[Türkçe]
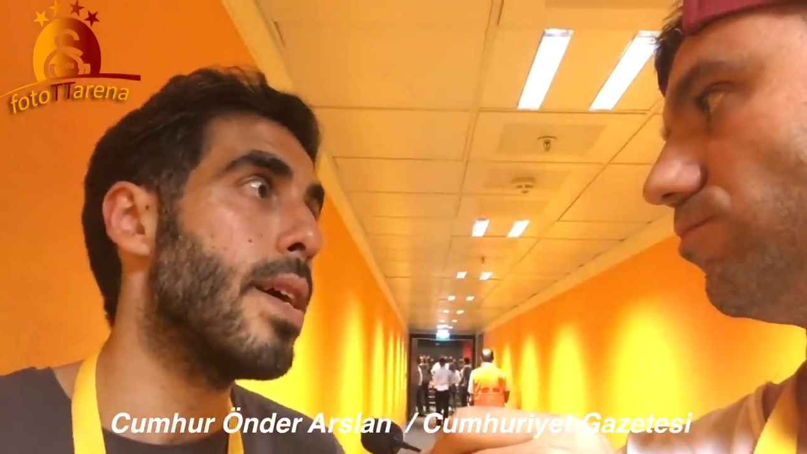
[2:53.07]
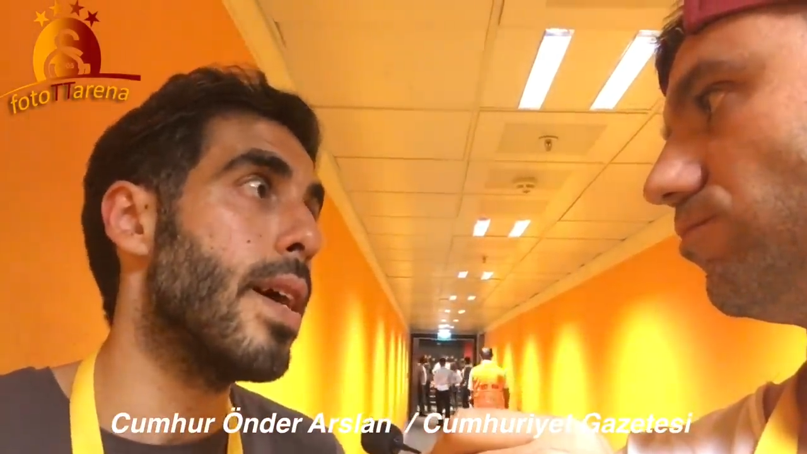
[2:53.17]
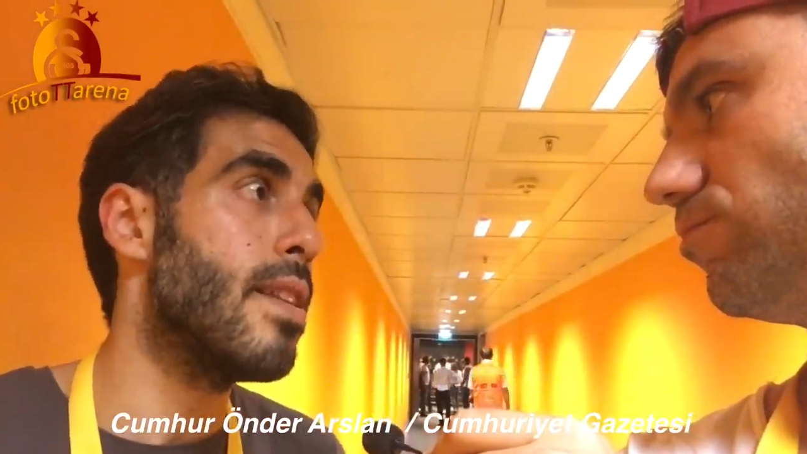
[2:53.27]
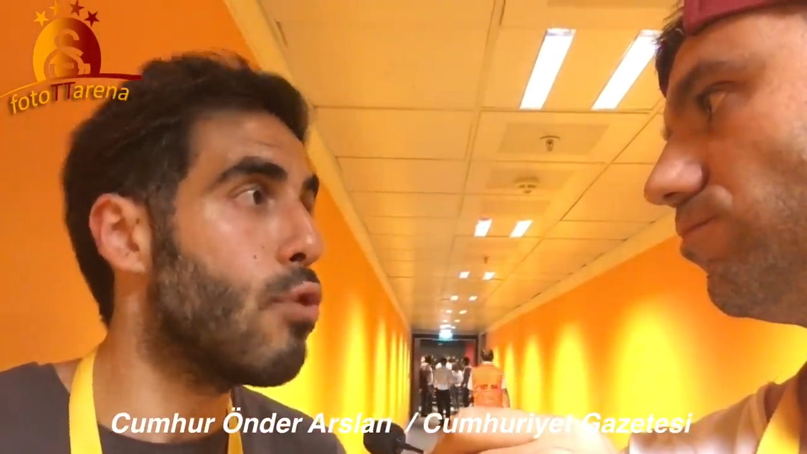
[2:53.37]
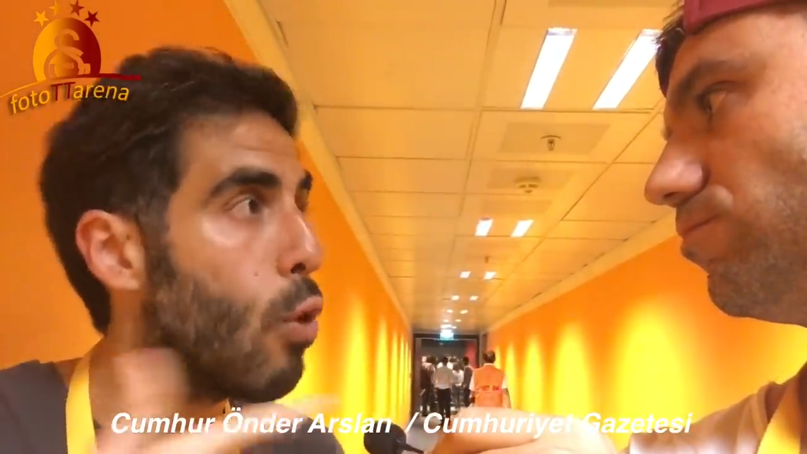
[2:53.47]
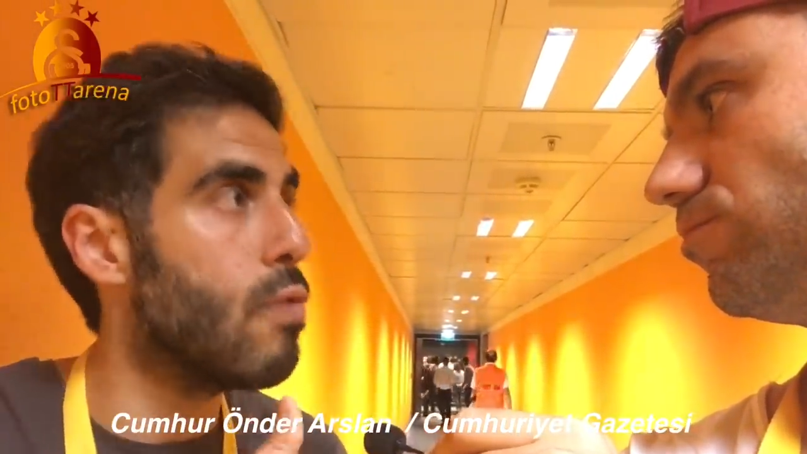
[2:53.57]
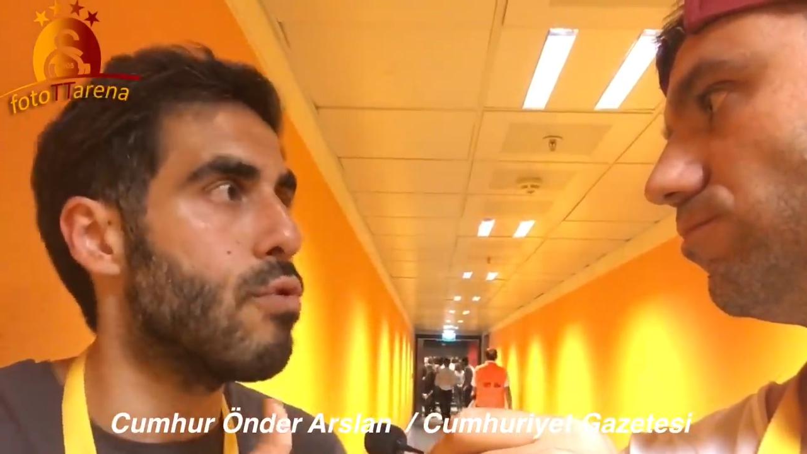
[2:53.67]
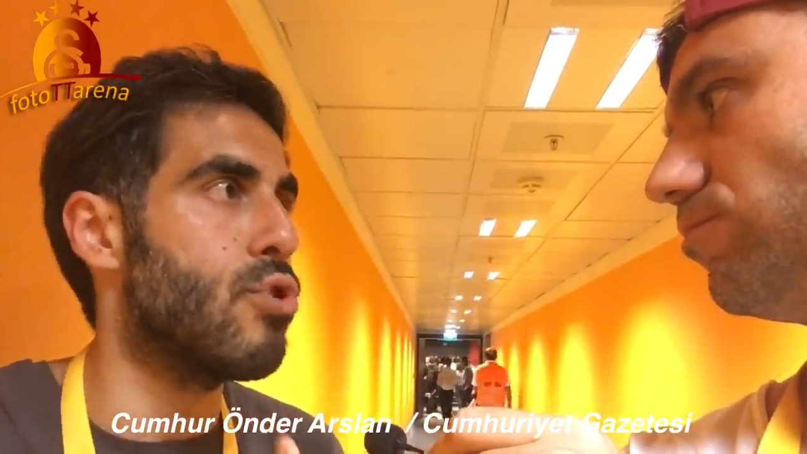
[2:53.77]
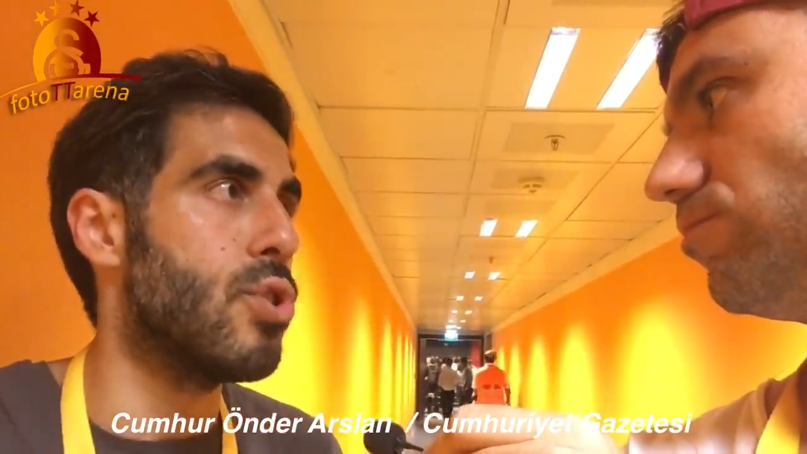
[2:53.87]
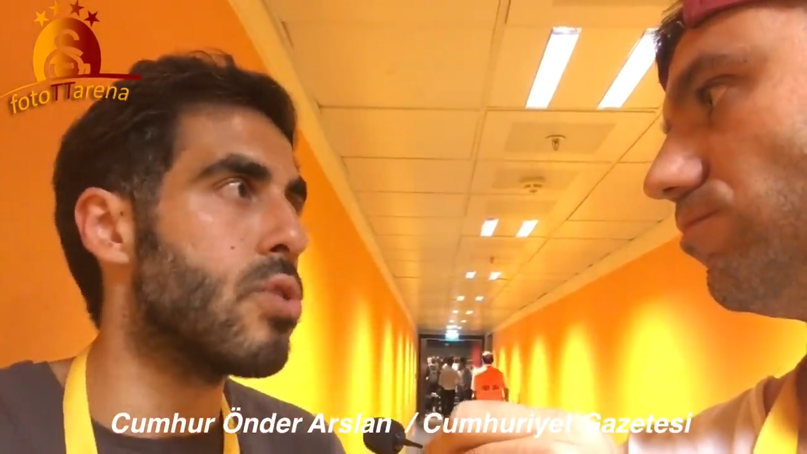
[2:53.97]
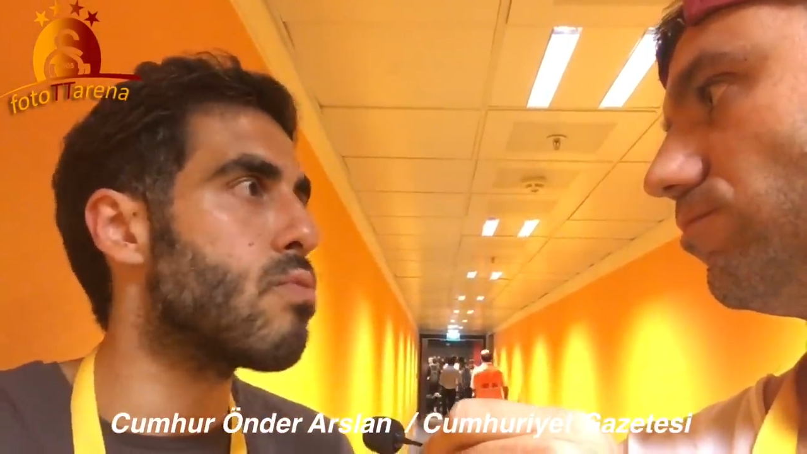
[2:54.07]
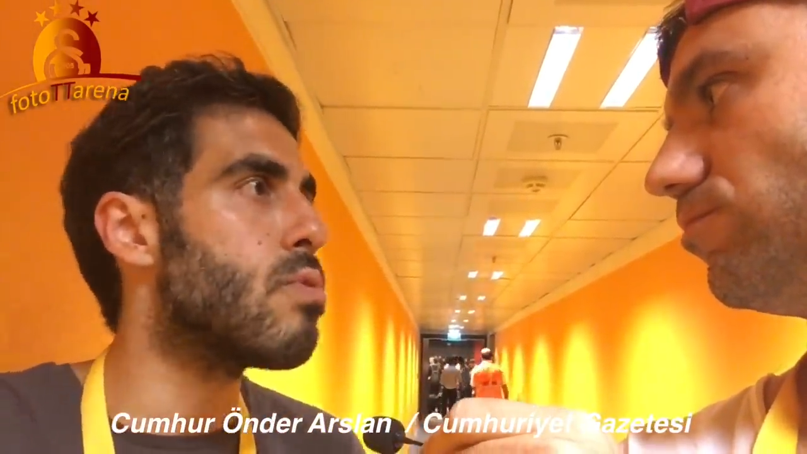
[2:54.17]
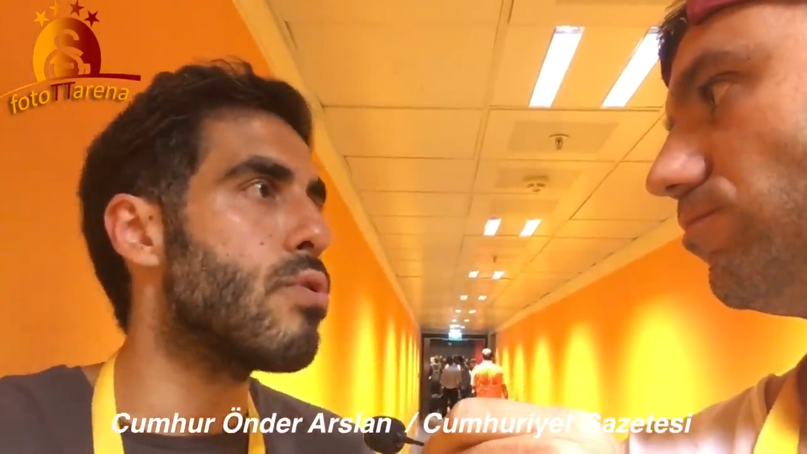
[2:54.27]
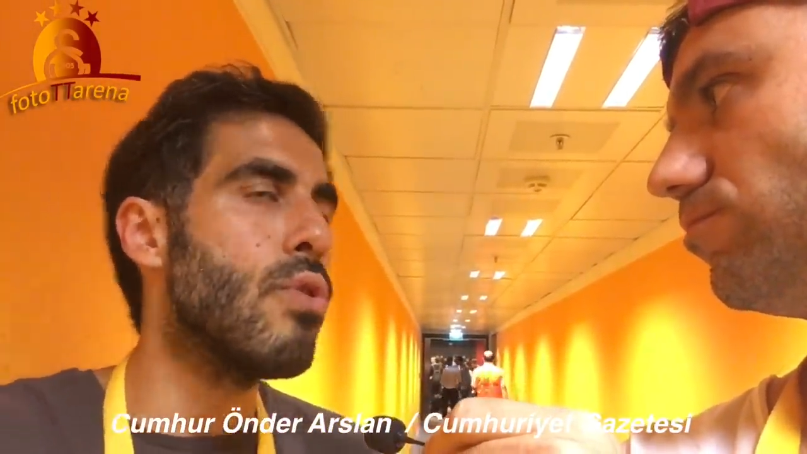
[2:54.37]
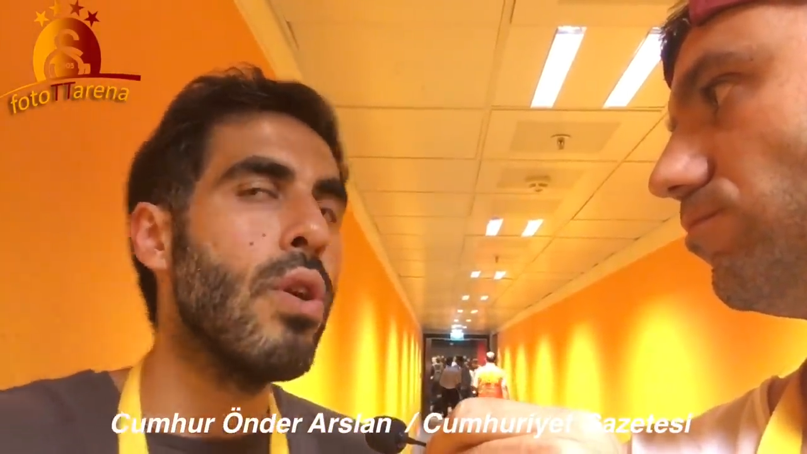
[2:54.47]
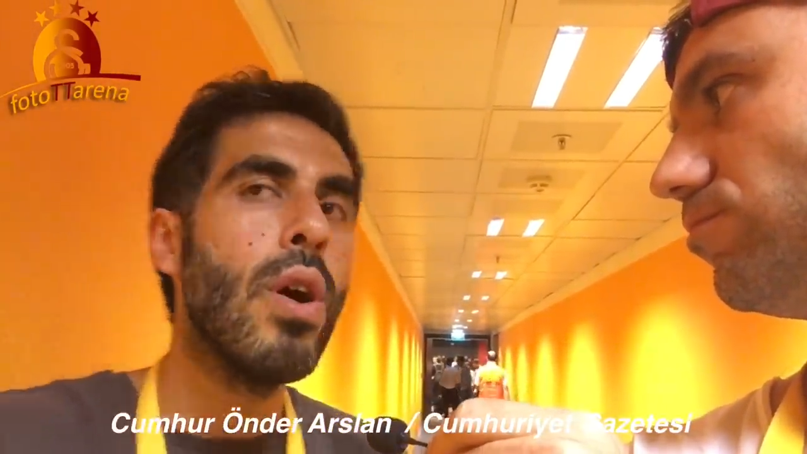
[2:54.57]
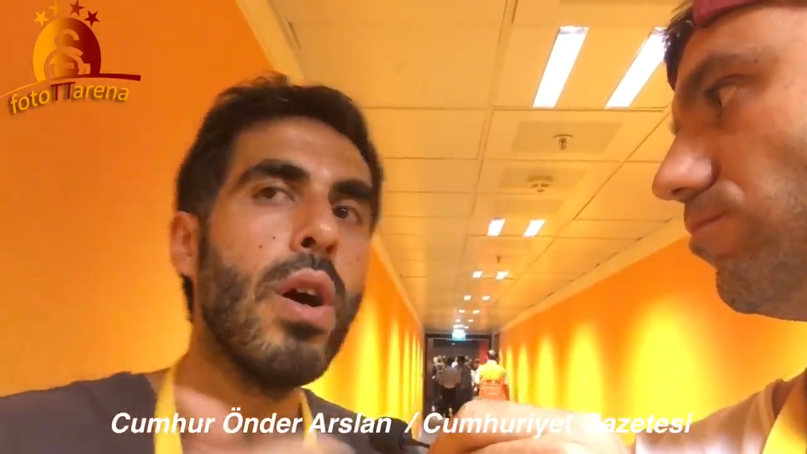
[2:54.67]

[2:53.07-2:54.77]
ayağını gol vuruşu için kullanıyor.